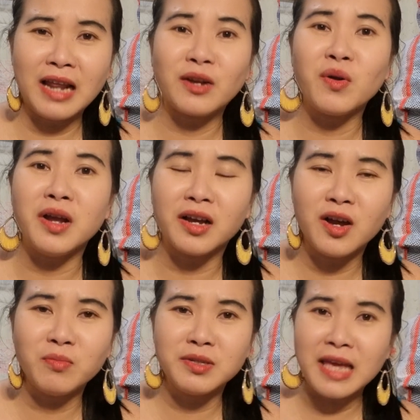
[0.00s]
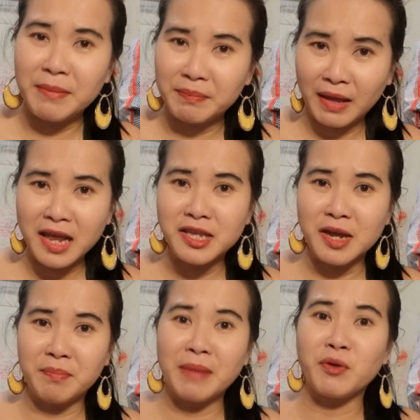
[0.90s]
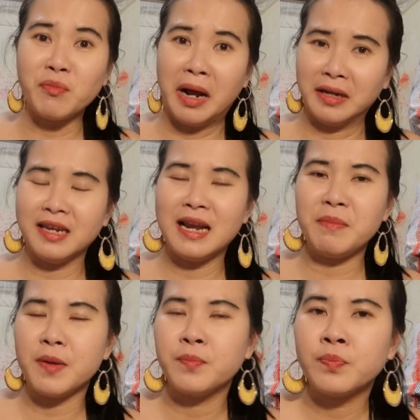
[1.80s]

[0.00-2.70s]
anh có nực không chứ em thấy anh chùm em cũng nực dữ lắm á